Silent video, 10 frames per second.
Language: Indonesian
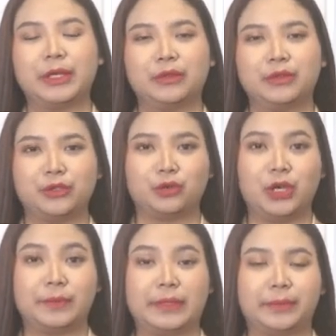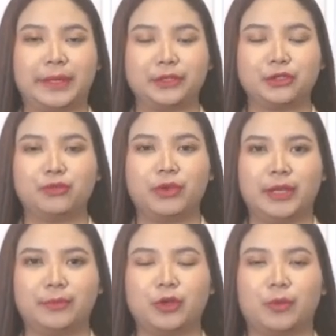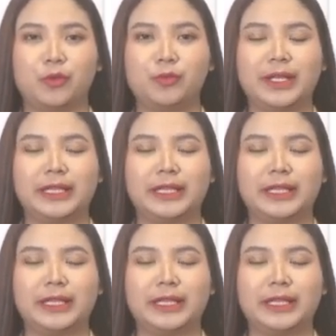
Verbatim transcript: pemilu dan juga Pilpres 2024,